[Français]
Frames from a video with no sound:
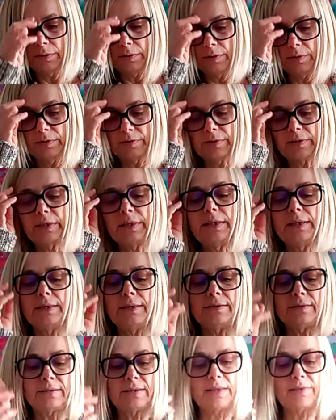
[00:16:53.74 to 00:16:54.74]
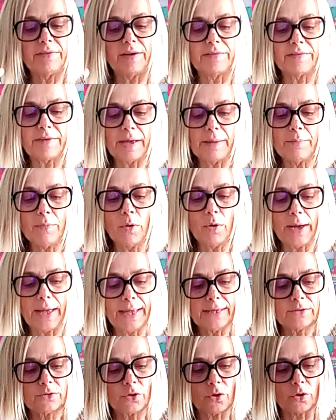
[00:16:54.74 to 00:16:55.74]
ce, qui, ce qui va vraiment
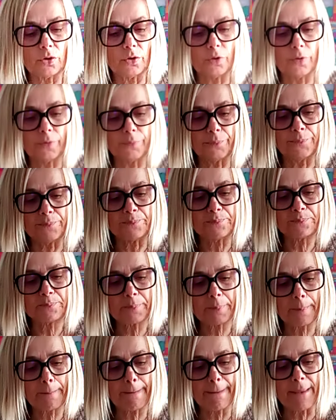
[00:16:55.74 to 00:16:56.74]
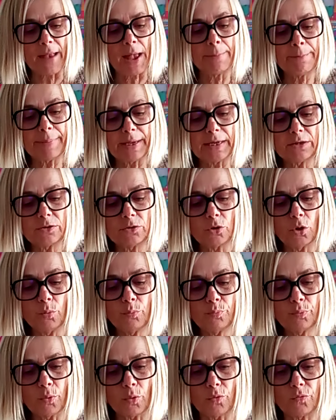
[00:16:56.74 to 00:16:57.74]
être euh, impactant
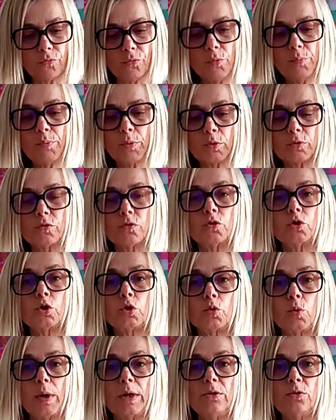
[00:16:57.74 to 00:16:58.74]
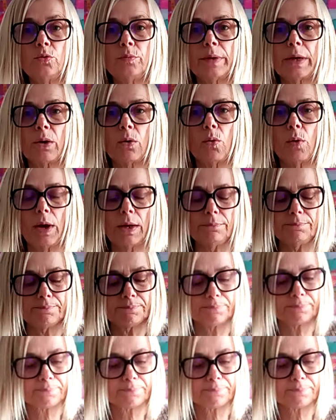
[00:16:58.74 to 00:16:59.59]
pour vous, pour ce choix numéro un.